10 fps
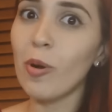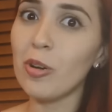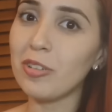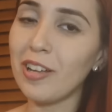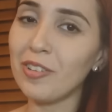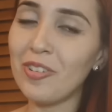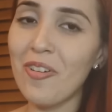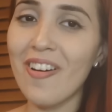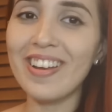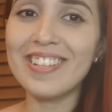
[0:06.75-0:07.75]
Por lo
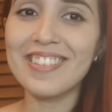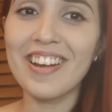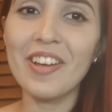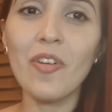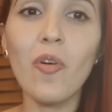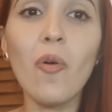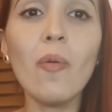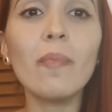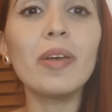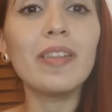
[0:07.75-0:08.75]
tanto, hoy les traigo
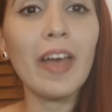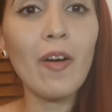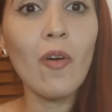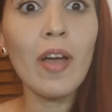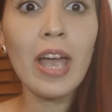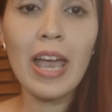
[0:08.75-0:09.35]
un video